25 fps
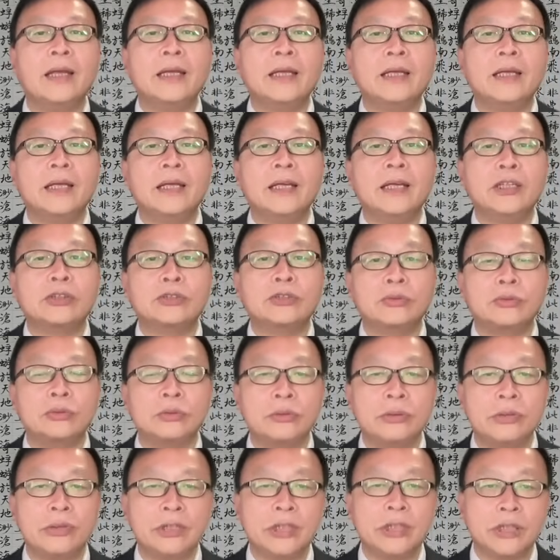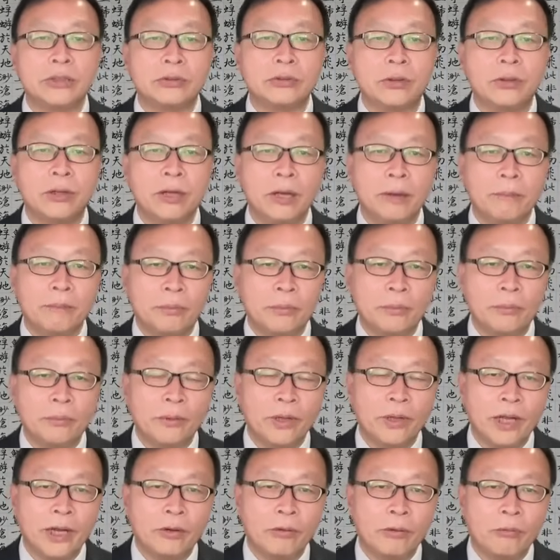也属于这种不
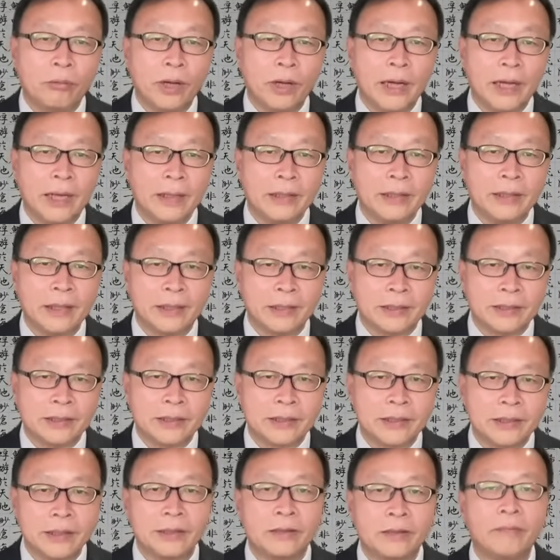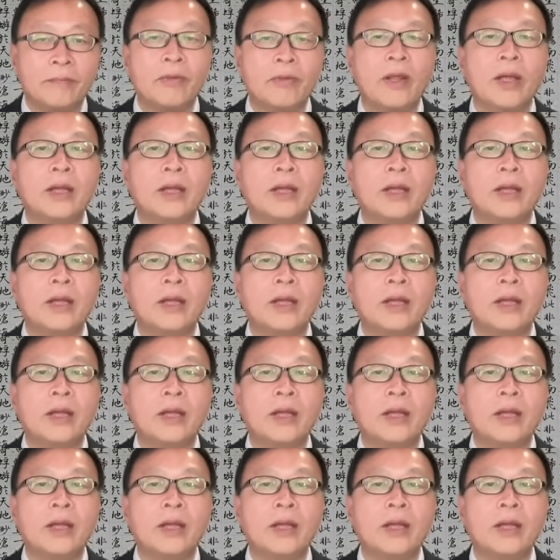能为的事儿，